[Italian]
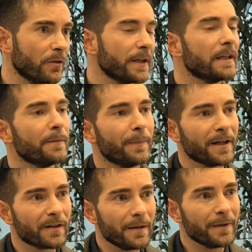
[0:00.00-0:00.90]
il
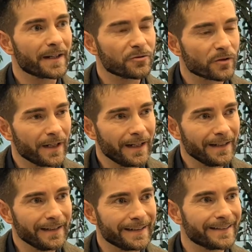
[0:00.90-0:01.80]
panorama regionale
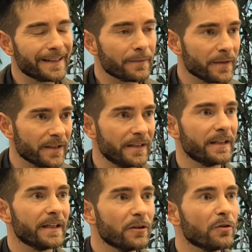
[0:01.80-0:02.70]
in termini di
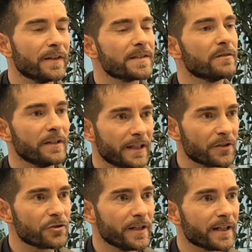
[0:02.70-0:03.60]
innovazione e
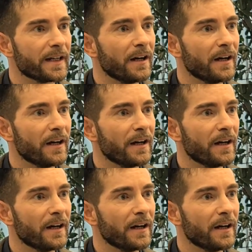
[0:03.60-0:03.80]
ricerca